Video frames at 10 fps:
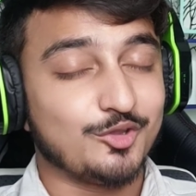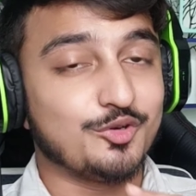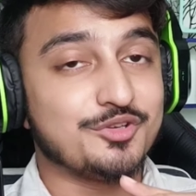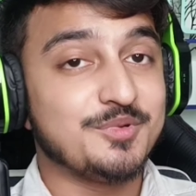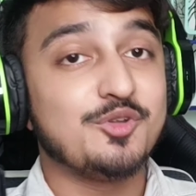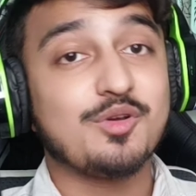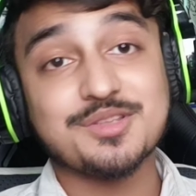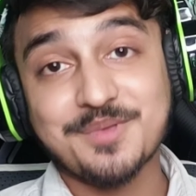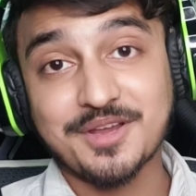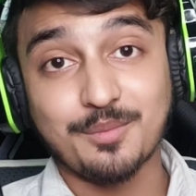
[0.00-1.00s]
तो इस वीडियो का
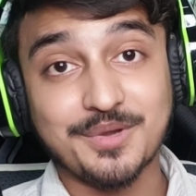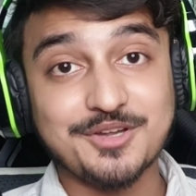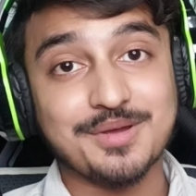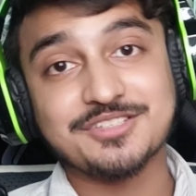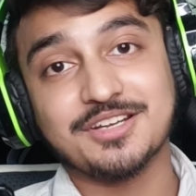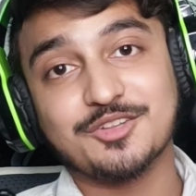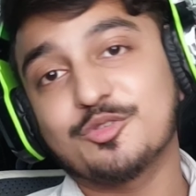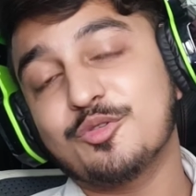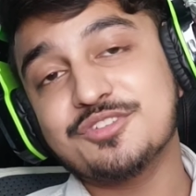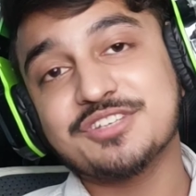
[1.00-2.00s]
जब कंप्लीट वॉच करना तो
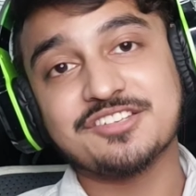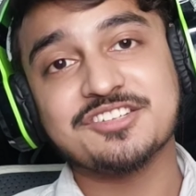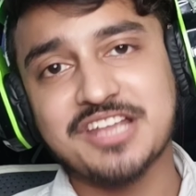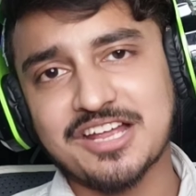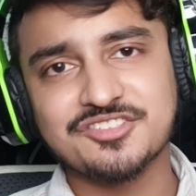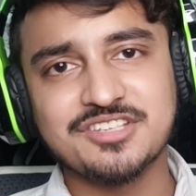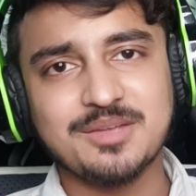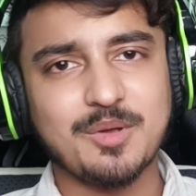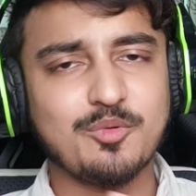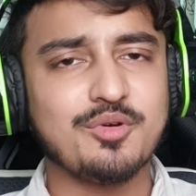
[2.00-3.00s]
देखो इस कैसे क्या चीज़
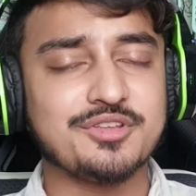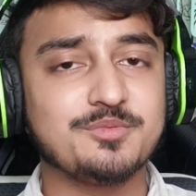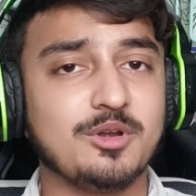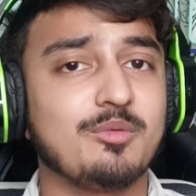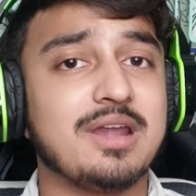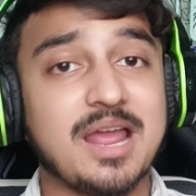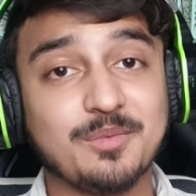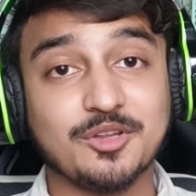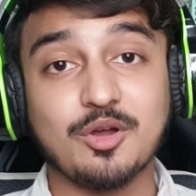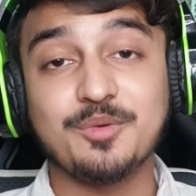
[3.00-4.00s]
है मैं आपको इस वीडियो को लाइव
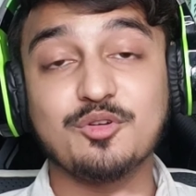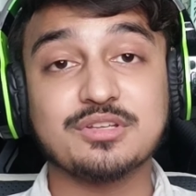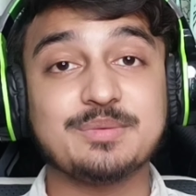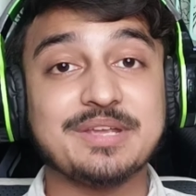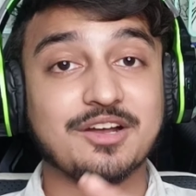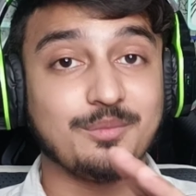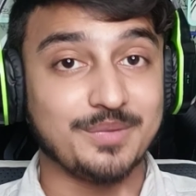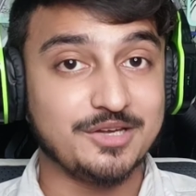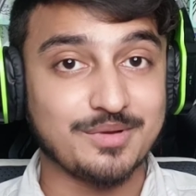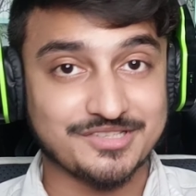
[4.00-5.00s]
बताऊंगा वीडियो का जब
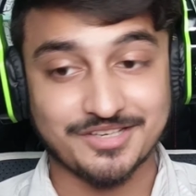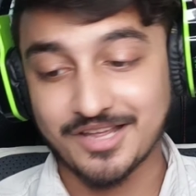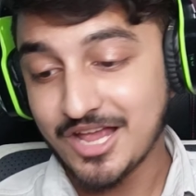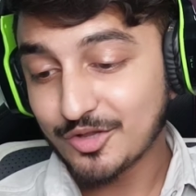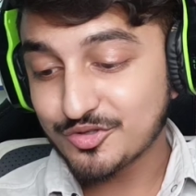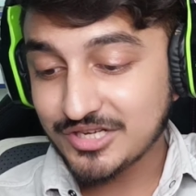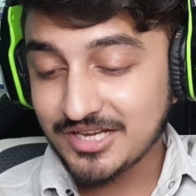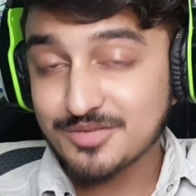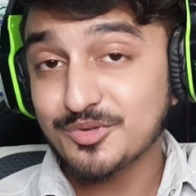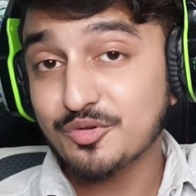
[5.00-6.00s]
कंप्लीट वॉच करना तो
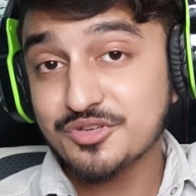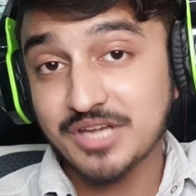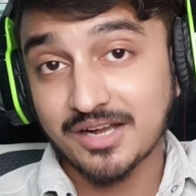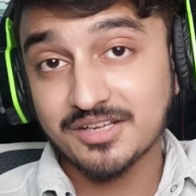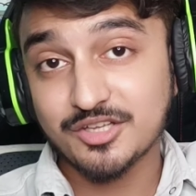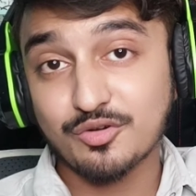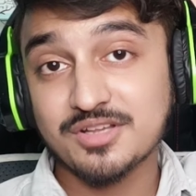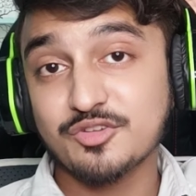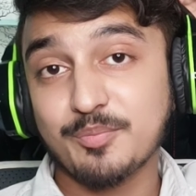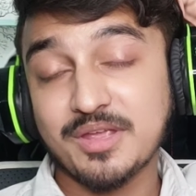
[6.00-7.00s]
चलिए इस वीडियो को स्टार्ट करते हैं
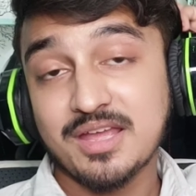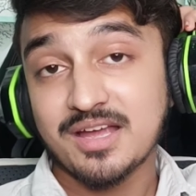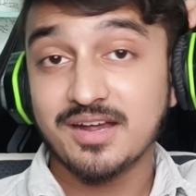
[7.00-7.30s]
और जहाँ पे